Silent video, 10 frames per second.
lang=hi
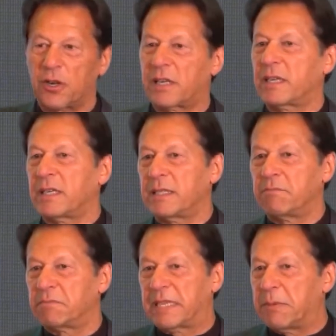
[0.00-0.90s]
शॉक की
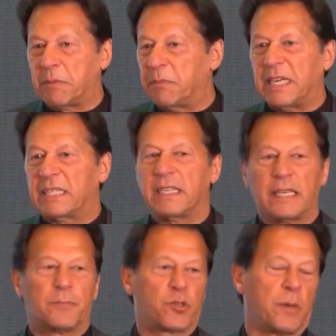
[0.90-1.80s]
कैपेबिलिटी
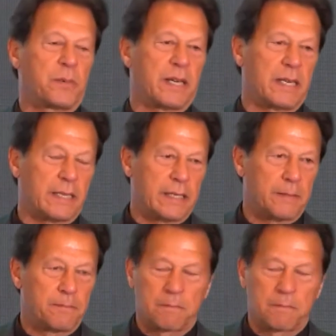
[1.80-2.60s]
नहीं ऑब्जॉर्ब करने की